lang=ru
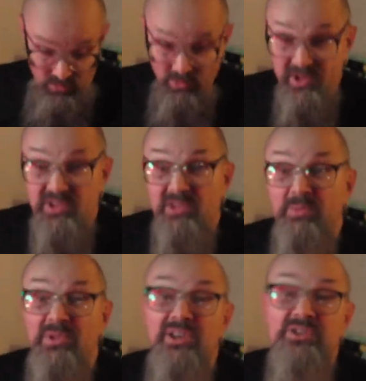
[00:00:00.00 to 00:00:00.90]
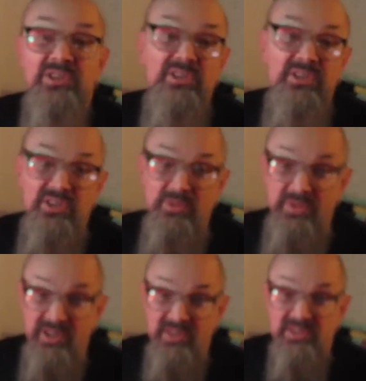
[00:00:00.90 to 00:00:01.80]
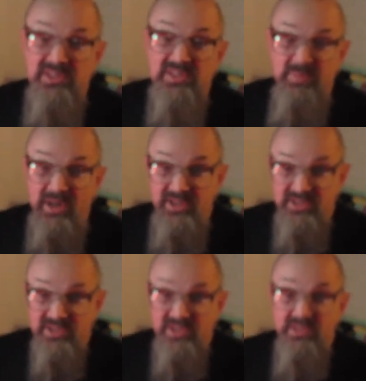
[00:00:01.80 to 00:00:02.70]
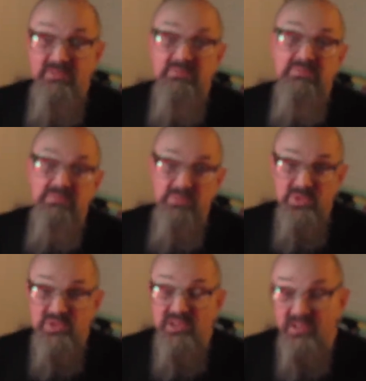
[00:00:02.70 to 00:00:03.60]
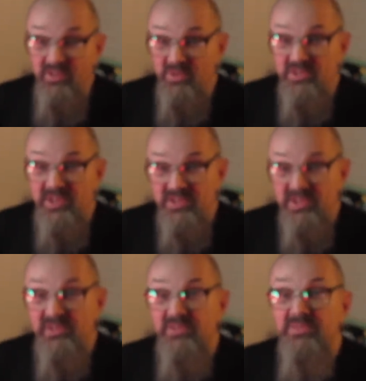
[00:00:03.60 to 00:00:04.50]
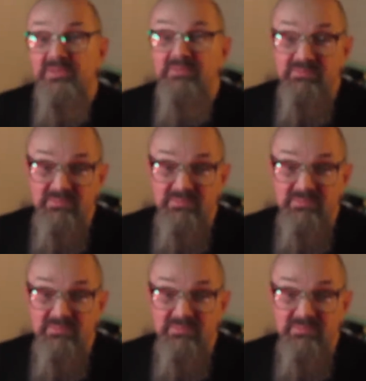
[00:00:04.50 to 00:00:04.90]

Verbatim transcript: У Моррисона были очередные неприятности с полицией после одного из концертов.